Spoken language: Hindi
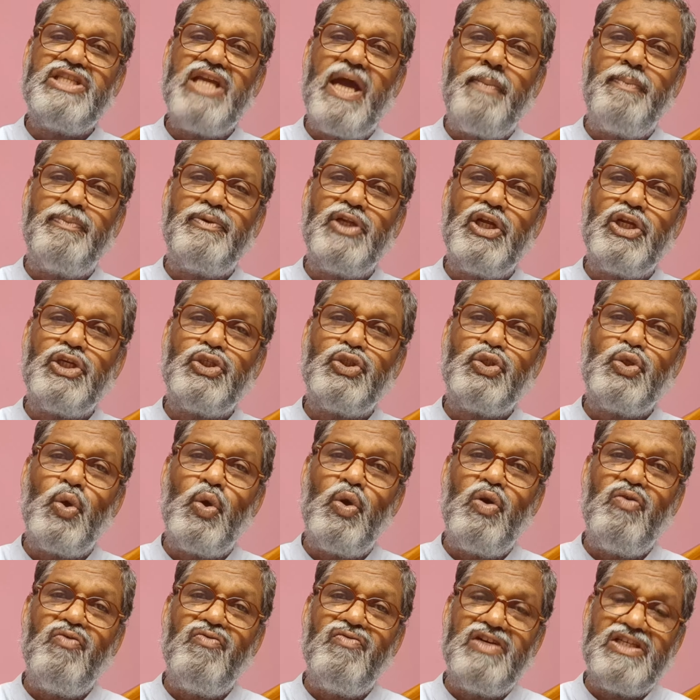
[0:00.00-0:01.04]
चैप्टर
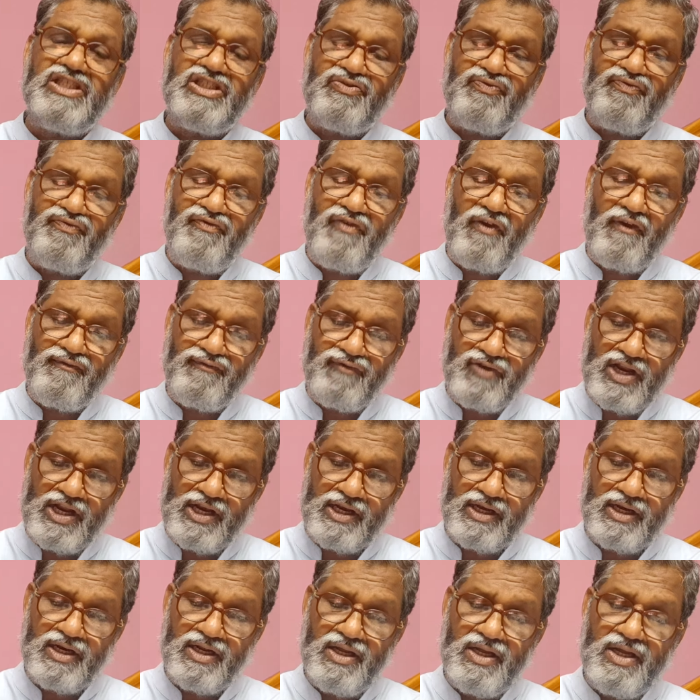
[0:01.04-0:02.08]
ट्वेल्व वर्स
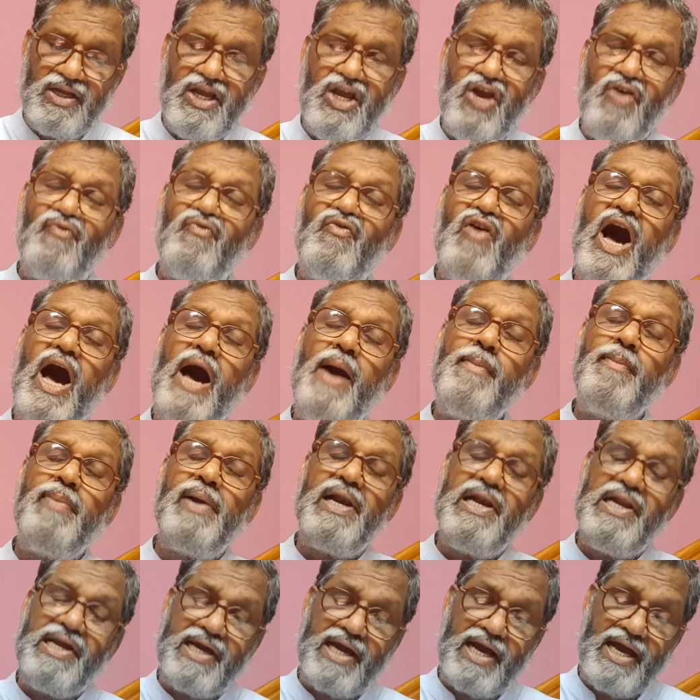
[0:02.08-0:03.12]
फिफ्टीन वहां पर
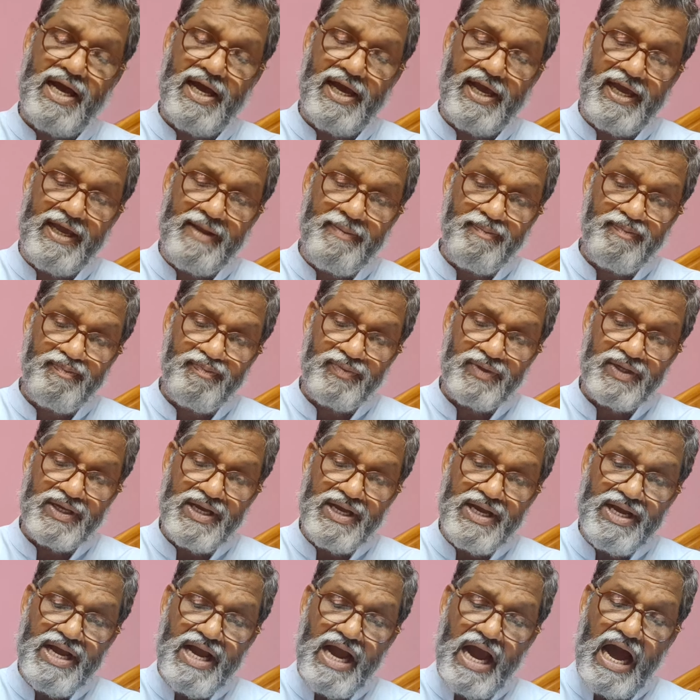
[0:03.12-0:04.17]
लिखा है
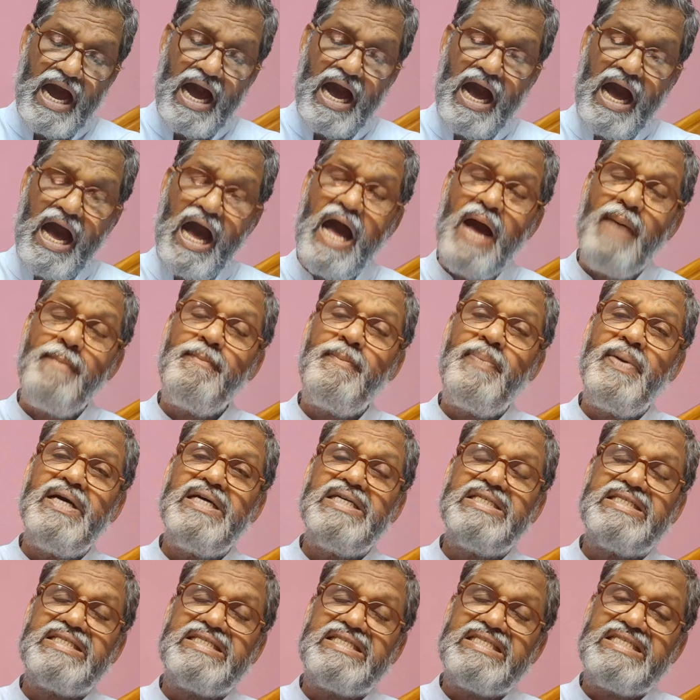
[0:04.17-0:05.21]
आप
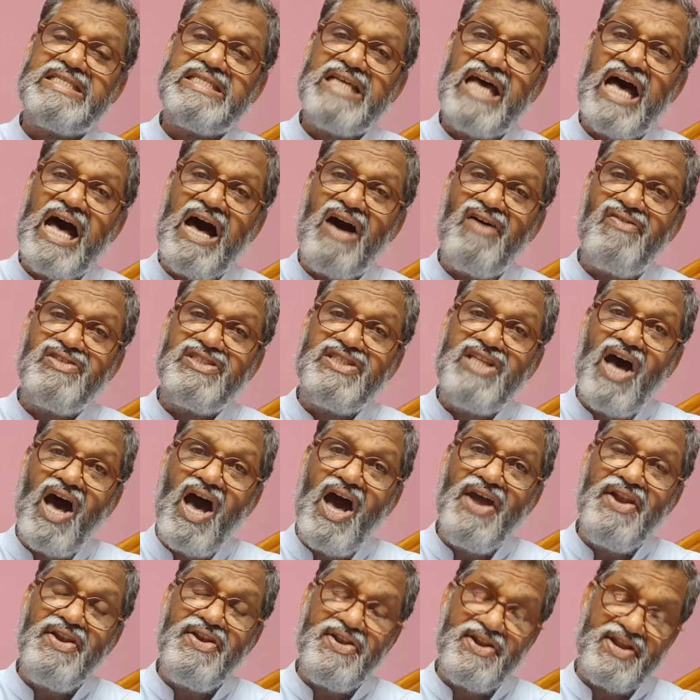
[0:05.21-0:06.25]

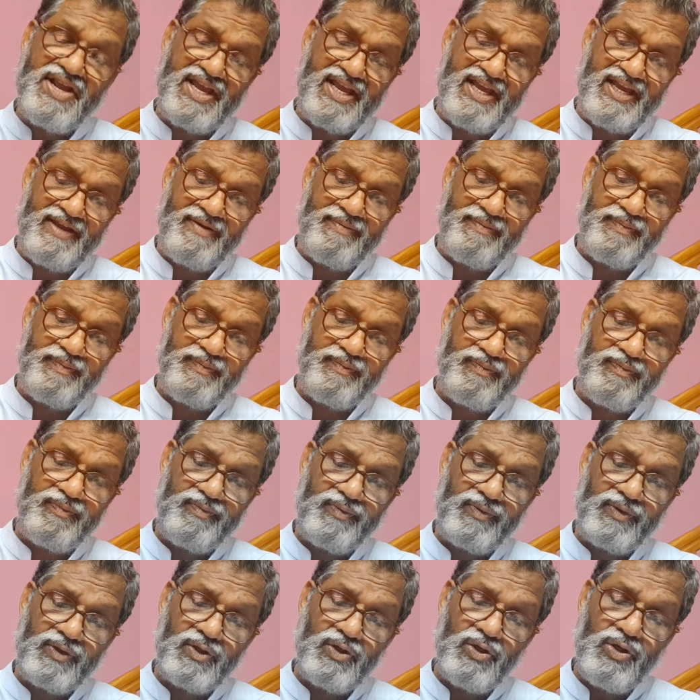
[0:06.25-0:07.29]
सावधान रहे
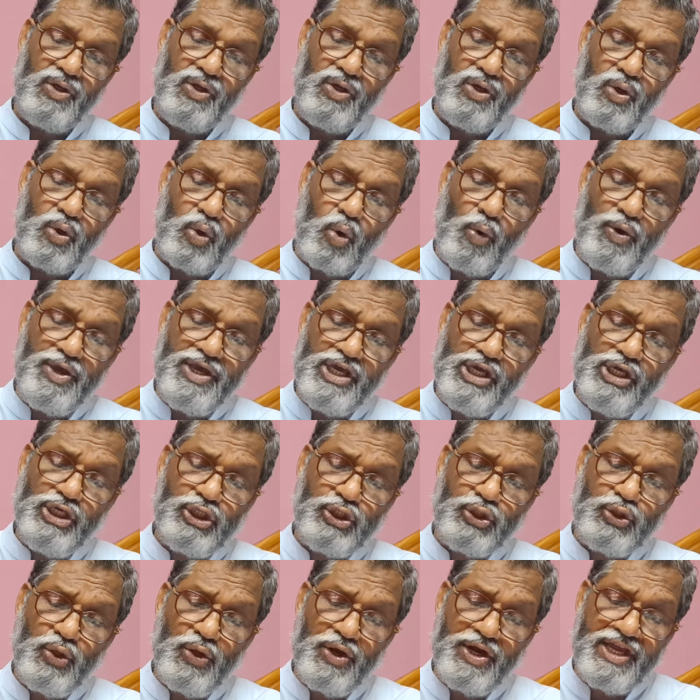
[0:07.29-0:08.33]
कोई
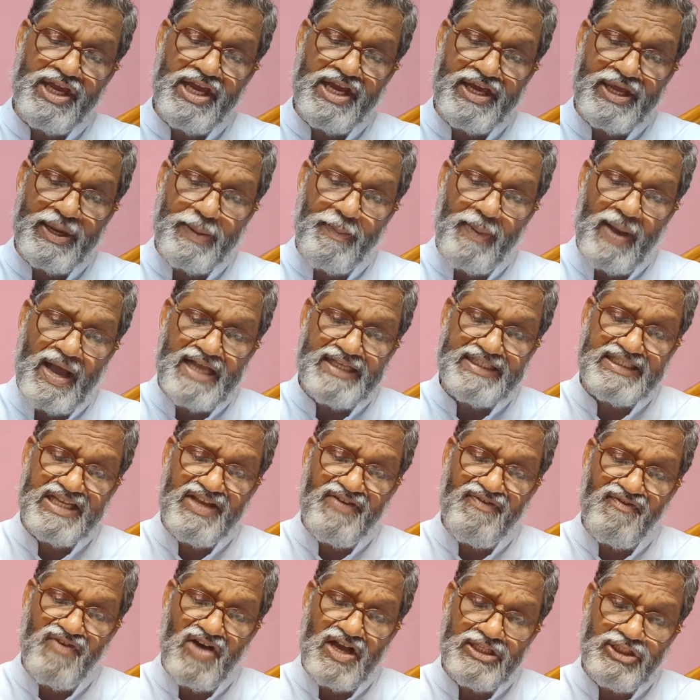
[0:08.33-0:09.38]
ईश्वर की कृपा से
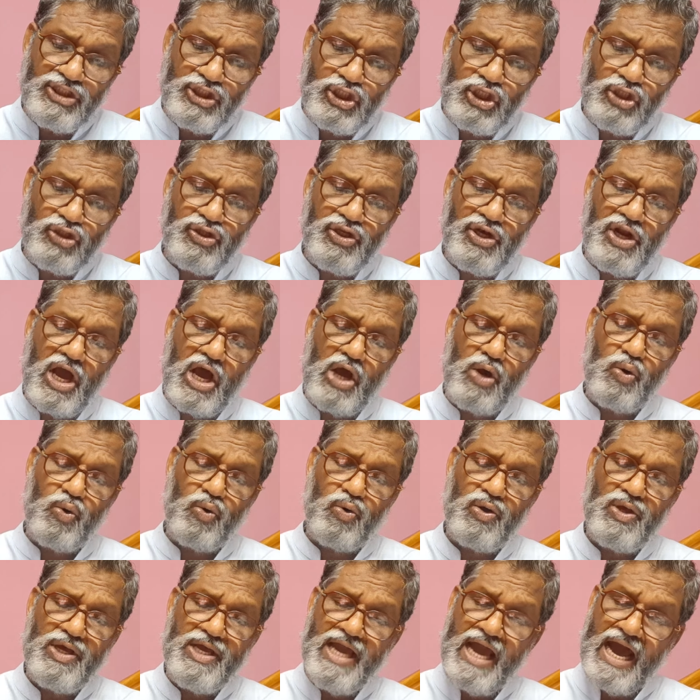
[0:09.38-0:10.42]
वंचित ना हो
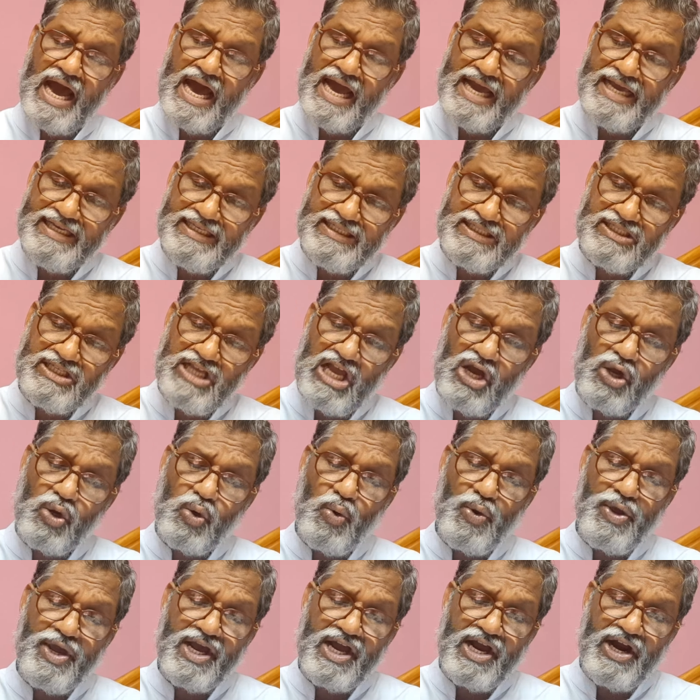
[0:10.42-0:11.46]
ऐसा
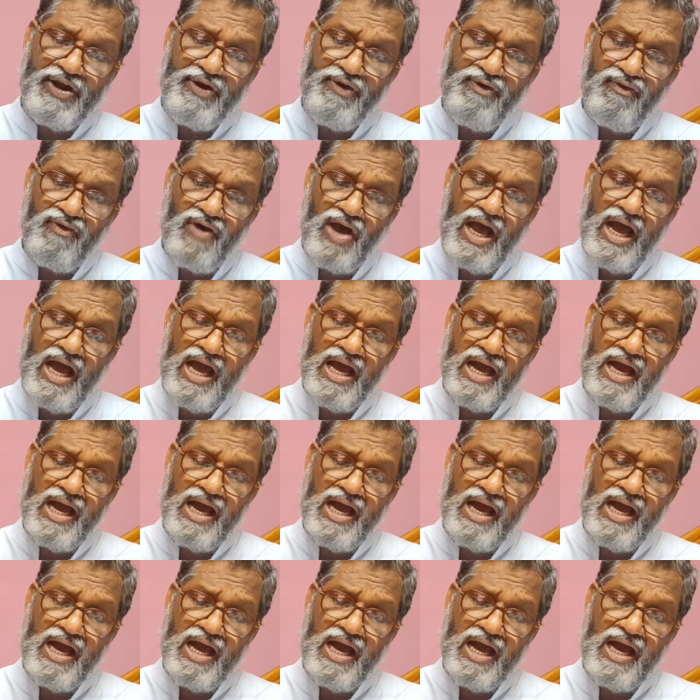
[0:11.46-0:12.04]
कोई कड़वा